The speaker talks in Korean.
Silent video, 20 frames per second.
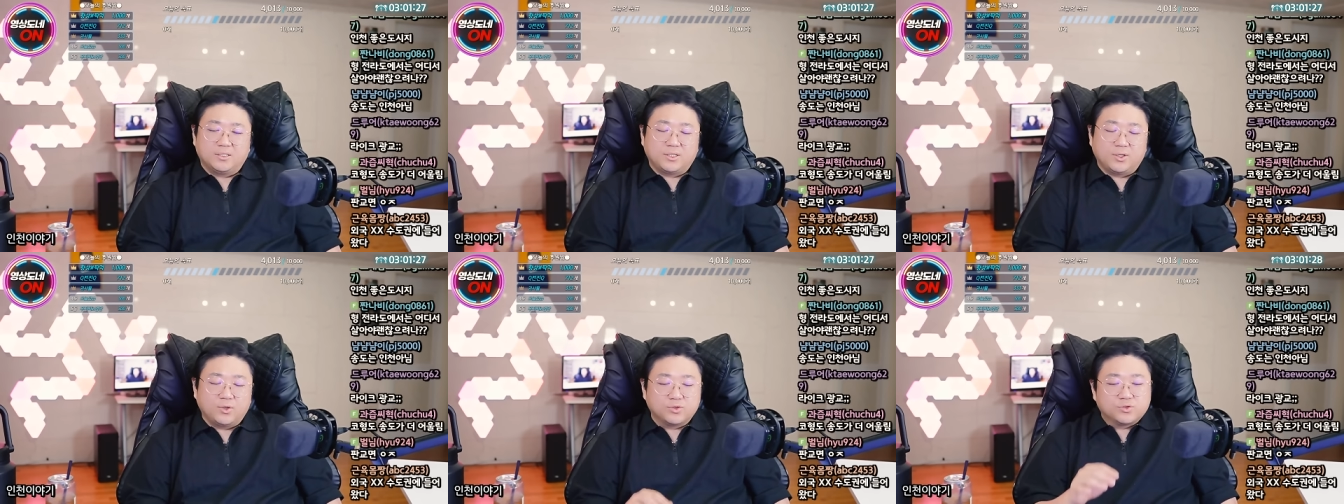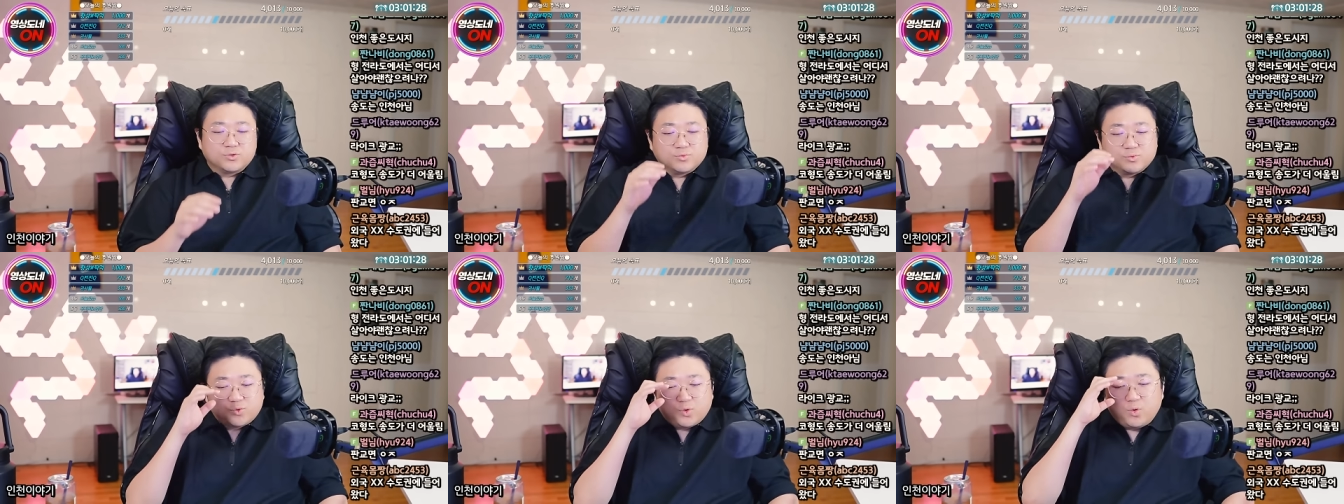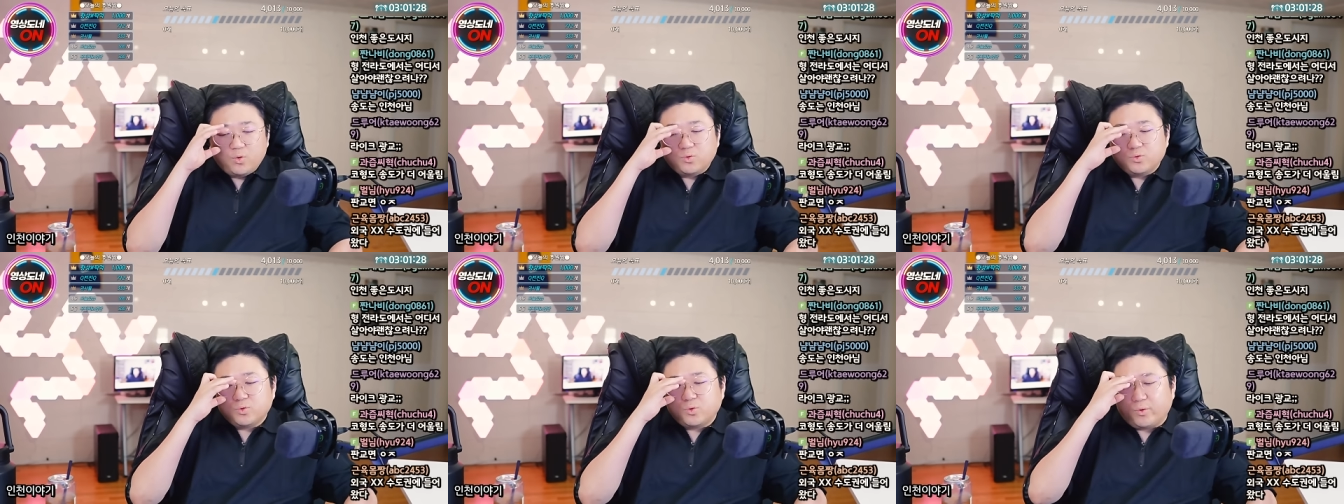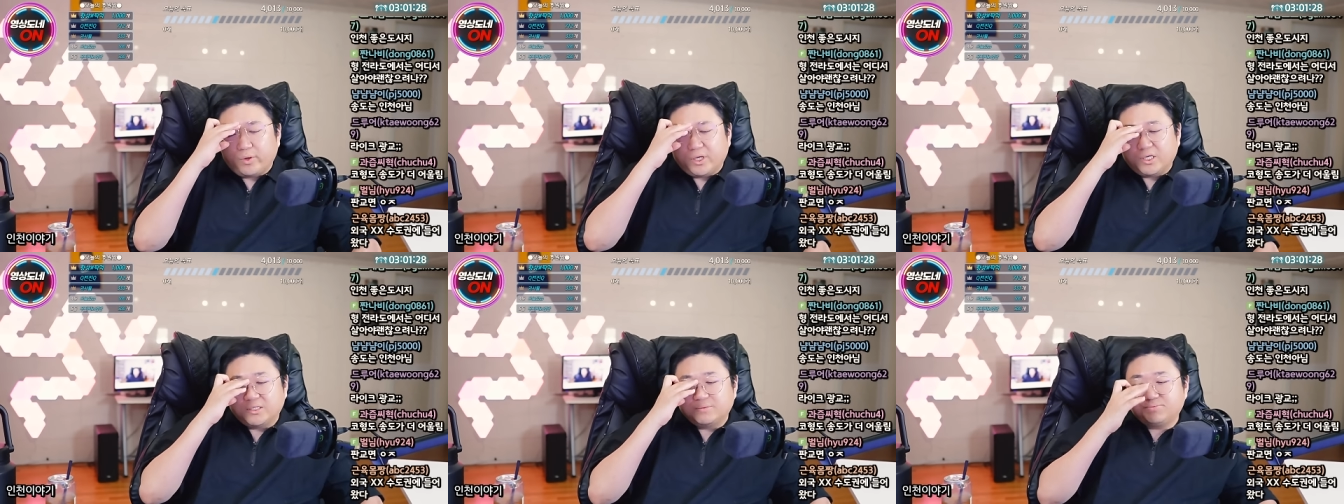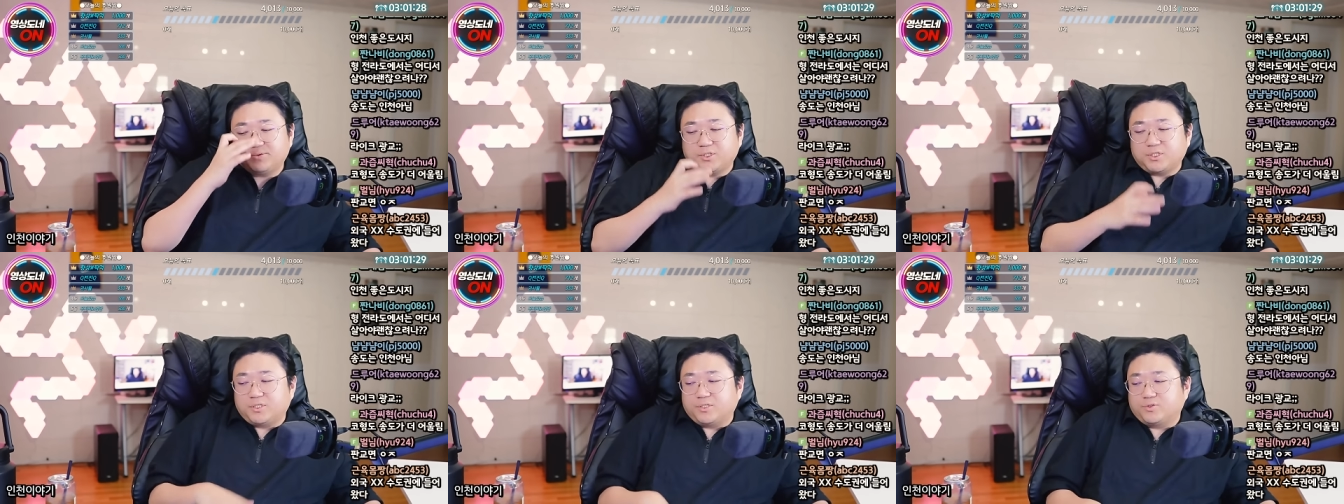근데 요즘 송도의
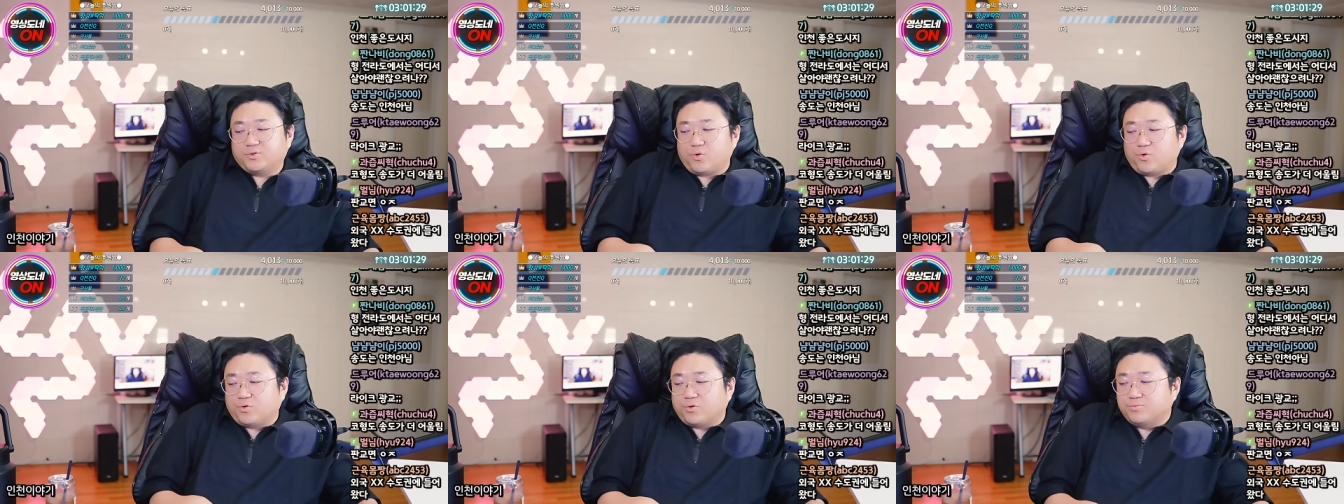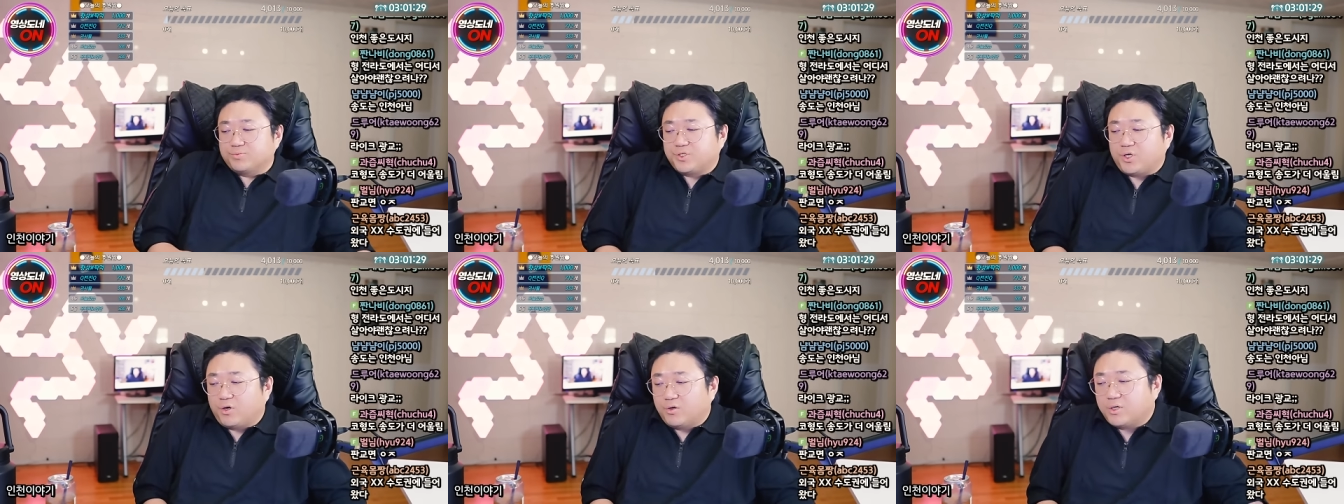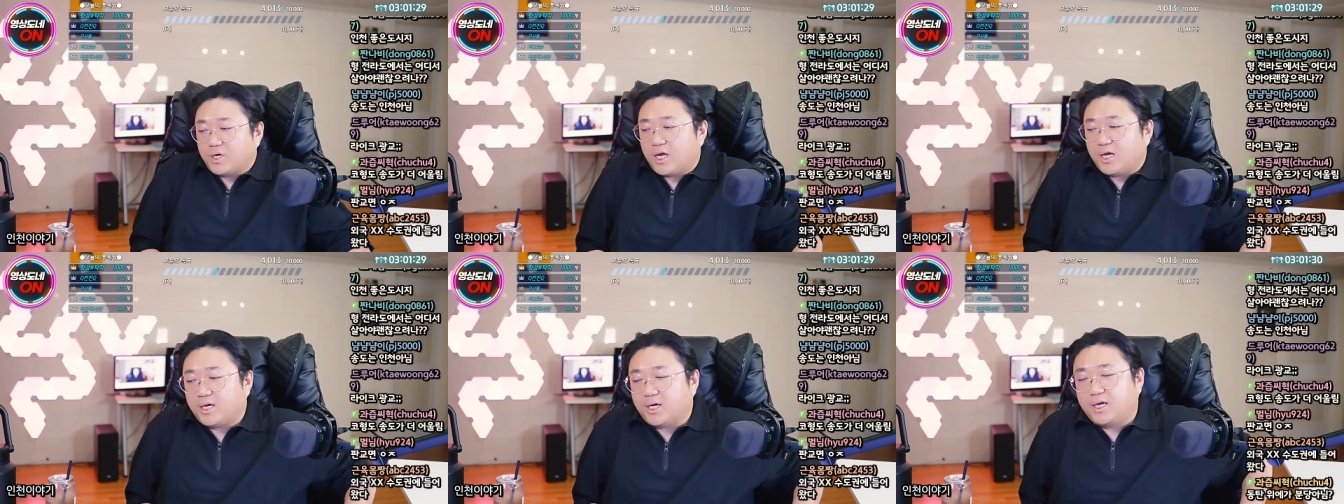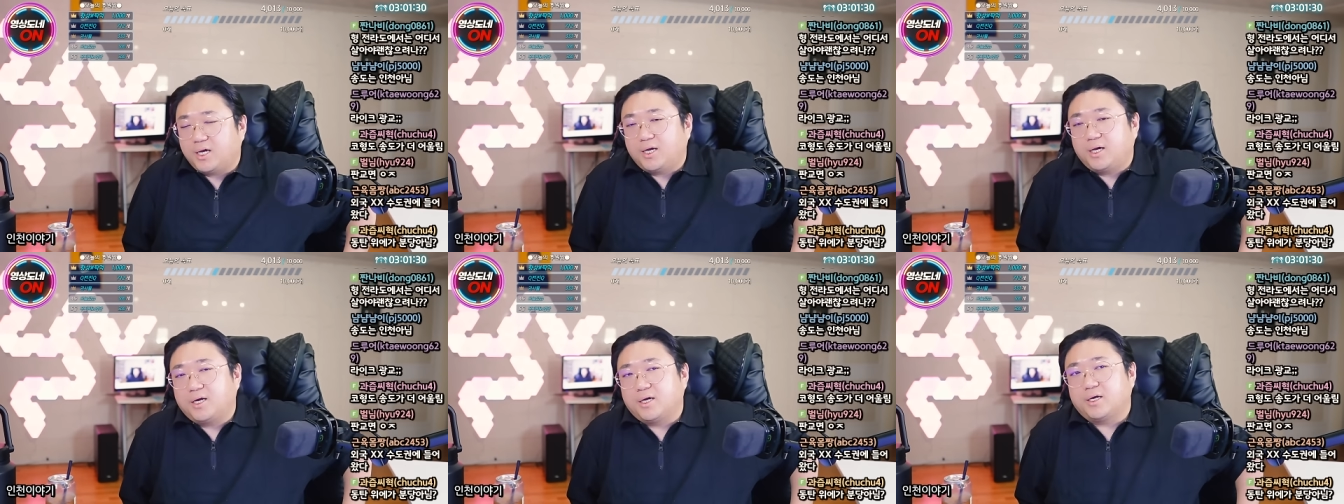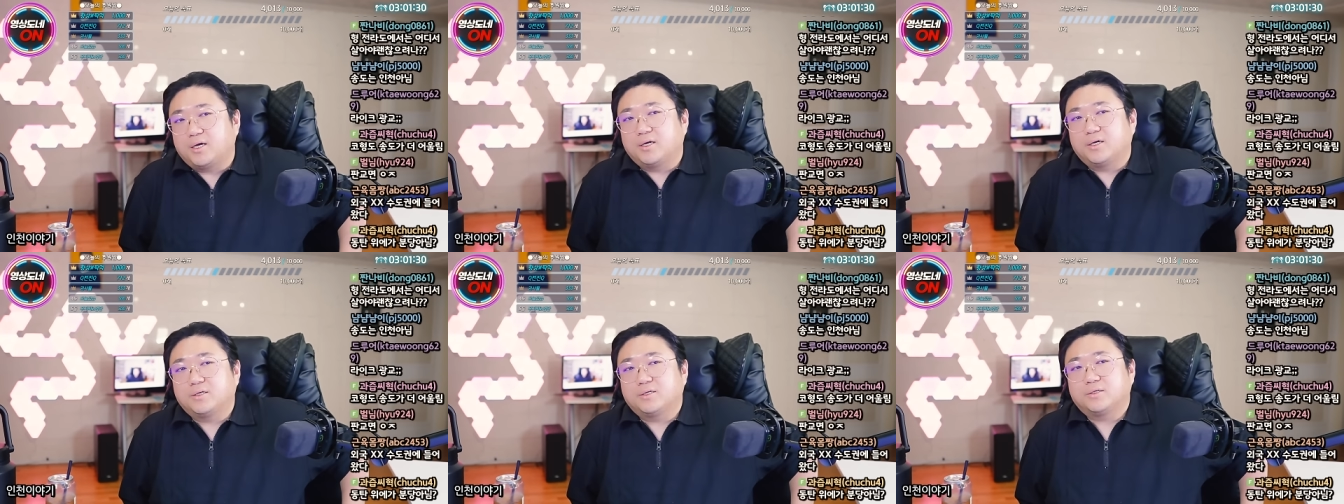입지를 조금
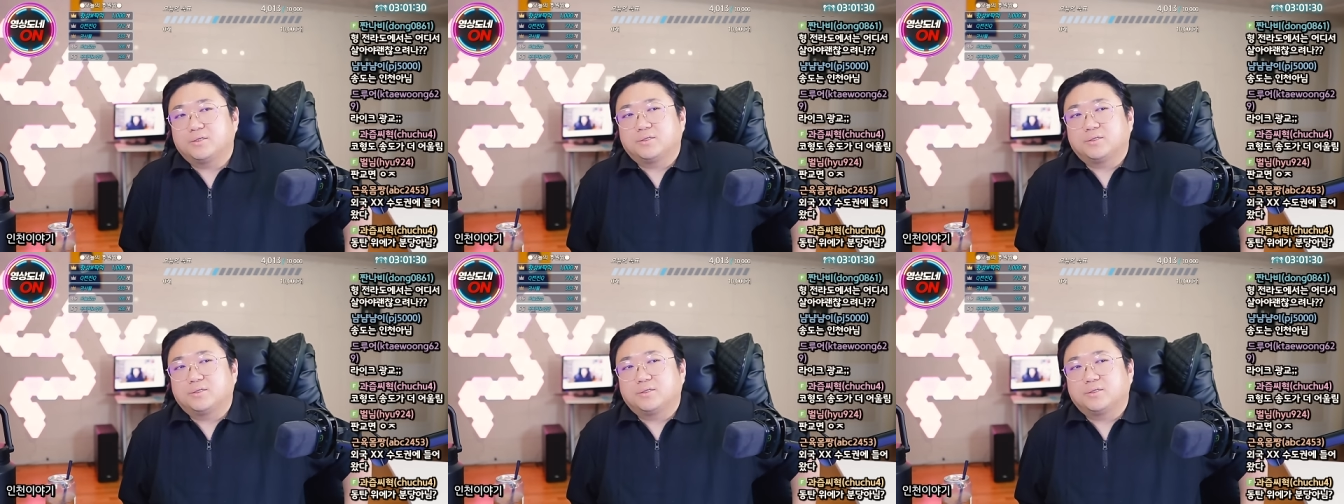청라가